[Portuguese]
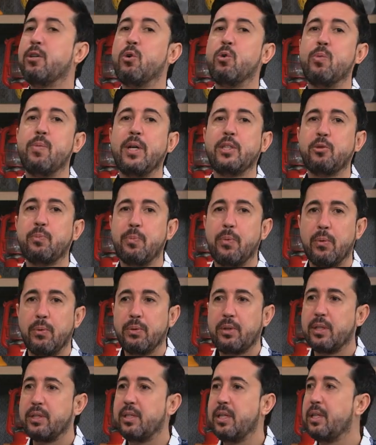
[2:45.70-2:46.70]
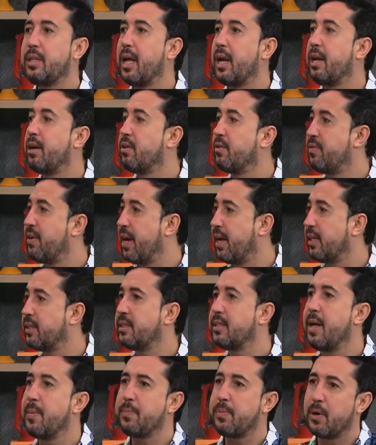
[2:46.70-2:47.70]
algumas pontas em
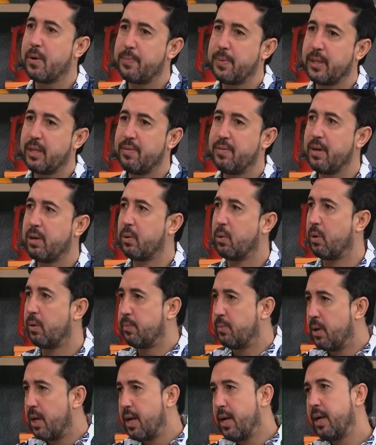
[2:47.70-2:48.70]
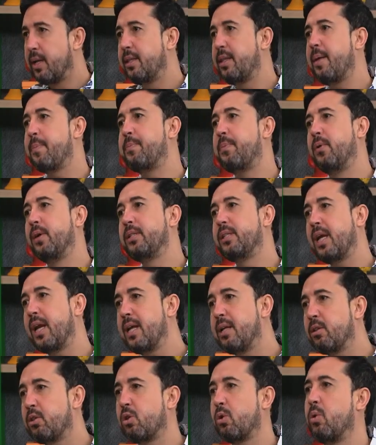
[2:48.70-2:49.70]
telenovelas na própria TV Globo. Depois ela
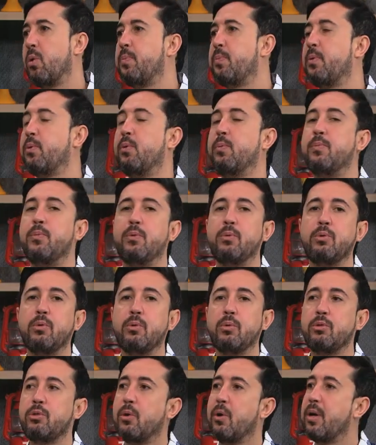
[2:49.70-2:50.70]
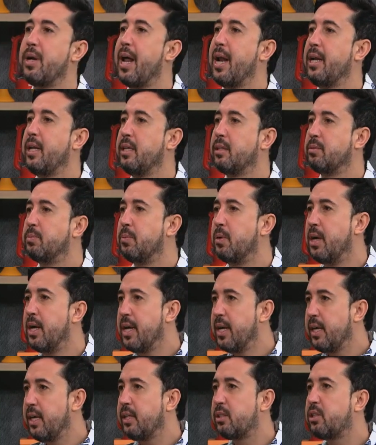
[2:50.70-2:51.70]
entrou para o mundo do jornalismo
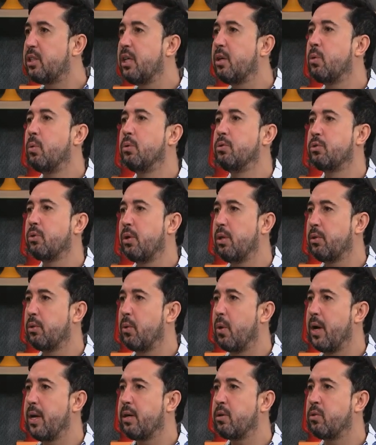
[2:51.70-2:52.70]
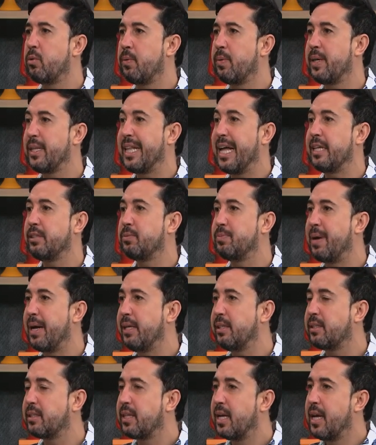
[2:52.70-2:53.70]
e se consolidou aí com uma das
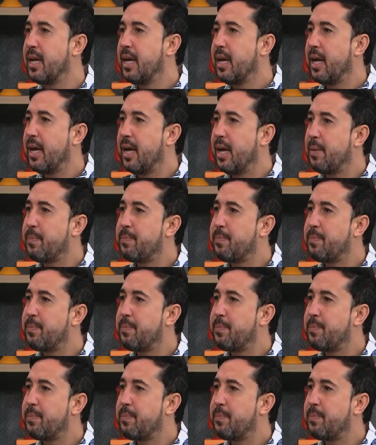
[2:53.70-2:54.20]
mais eh,